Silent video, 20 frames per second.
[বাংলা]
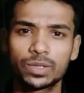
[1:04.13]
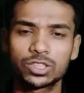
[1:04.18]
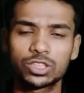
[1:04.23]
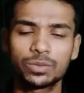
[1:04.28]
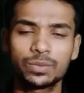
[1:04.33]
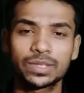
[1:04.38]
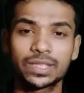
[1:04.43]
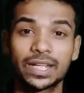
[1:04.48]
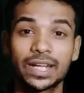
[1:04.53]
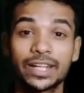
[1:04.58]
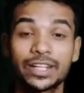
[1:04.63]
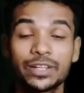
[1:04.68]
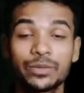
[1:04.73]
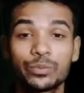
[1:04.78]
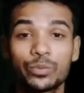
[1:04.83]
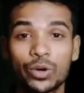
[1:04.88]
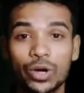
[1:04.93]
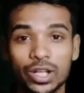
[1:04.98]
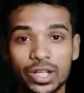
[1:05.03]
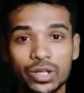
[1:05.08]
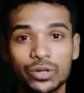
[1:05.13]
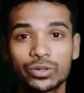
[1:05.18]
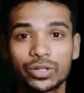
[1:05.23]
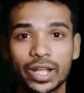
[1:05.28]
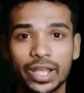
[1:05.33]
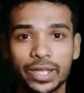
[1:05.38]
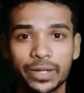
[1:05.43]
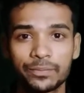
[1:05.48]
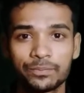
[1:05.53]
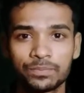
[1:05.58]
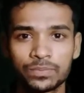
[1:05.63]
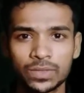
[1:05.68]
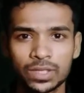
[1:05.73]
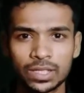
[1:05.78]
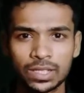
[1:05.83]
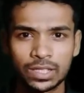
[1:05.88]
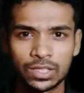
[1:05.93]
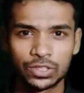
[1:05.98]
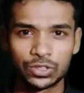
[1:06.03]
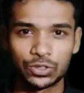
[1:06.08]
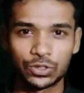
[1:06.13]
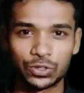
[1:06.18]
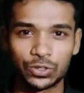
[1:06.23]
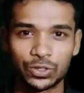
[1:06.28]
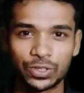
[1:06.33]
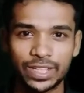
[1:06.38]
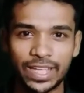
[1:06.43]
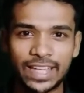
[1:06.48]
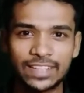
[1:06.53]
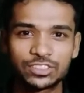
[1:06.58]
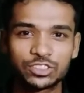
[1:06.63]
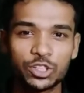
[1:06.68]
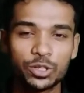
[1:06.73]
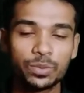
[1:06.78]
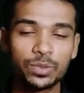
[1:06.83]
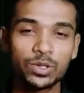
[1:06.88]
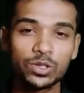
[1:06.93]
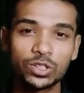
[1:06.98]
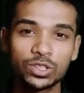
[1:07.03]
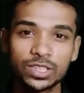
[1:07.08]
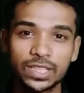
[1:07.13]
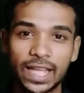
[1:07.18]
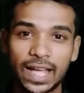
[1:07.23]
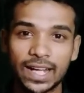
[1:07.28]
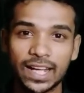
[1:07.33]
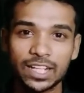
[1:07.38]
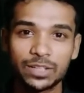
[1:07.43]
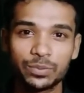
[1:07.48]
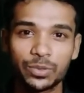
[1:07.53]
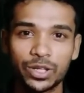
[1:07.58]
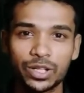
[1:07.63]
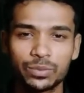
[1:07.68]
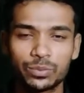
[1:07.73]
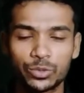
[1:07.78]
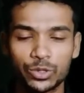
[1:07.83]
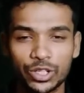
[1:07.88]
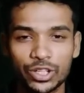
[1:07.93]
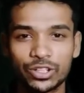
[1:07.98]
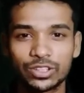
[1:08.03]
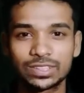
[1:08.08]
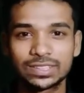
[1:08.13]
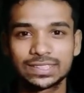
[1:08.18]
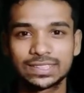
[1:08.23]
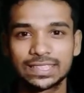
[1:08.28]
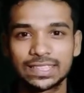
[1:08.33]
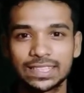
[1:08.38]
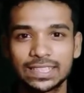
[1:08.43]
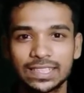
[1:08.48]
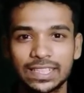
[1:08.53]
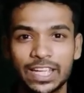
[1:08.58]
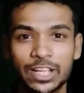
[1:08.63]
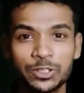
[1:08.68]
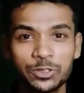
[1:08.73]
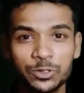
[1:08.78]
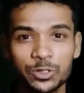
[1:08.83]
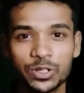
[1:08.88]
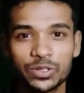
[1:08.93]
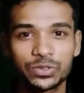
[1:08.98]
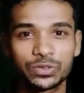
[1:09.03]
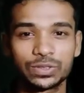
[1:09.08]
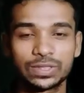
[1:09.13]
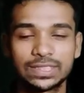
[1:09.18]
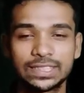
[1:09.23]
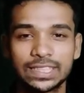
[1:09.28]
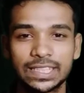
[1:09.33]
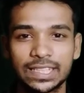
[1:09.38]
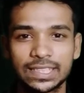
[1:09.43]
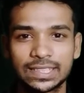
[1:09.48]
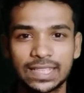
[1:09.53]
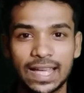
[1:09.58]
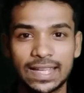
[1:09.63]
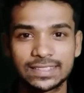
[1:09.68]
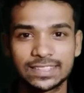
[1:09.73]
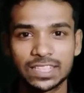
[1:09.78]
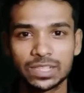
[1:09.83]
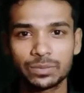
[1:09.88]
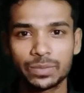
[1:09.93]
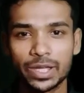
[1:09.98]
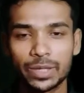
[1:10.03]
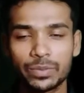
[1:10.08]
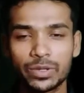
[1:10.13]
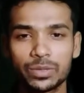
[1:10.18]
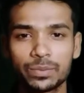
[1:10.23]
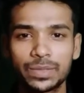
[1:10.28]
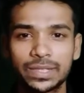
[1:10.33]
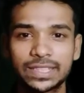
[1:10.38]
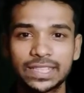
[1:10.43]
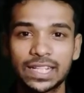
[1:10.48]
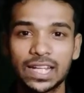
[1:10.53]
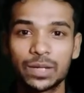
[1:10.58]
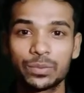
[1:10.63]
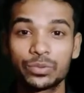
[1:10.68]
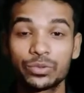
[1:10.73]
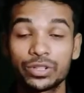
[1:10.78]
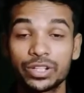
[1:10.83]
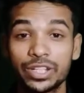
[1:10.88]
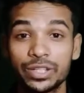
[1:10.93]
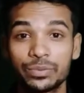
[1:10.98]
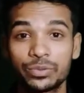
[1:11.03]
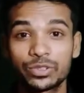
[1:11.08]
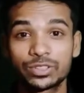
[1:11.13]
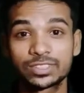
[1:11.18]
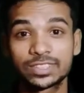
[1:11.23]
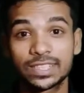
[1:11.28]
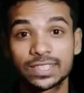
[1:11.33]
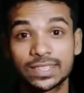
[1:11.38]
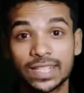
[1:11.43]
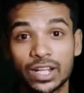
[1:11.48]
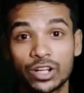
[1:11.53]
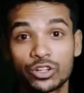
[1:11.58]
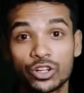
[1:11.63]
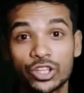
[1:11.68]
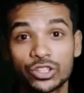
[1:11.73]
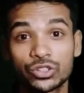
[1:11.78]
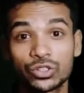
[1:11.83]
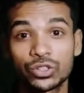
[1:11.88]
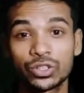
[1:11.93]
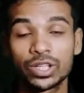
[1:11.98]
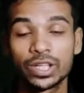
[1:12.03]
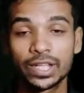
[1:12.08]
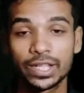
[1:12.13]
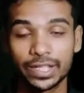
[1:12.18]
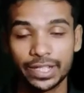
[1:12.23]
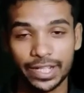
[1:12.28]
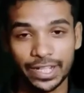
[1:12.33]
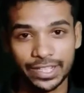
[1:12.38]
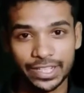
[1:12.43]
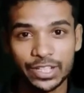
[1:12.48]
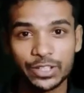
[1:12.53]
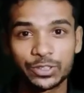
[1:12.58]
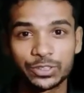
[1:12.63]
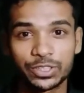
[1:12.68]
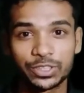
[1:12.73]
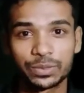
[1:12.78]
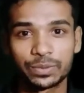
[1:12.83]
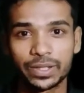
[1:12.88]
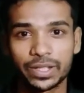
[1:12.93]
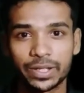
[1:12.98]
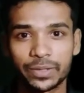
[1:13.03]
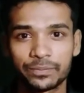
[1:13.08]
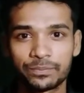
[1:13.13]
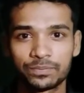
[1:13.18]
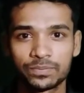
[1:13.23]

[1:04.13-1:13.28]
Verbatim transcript: মাধ্যমে তারা এটি বলেও নাই তো এই ছবিগুলো দেখার পর মনে হচ্ছে একটু একটু যে তাহসান ভাই এবং মিথিলা আপুর ডিভোর্সের কারণ হয়তো এটা হতে পারে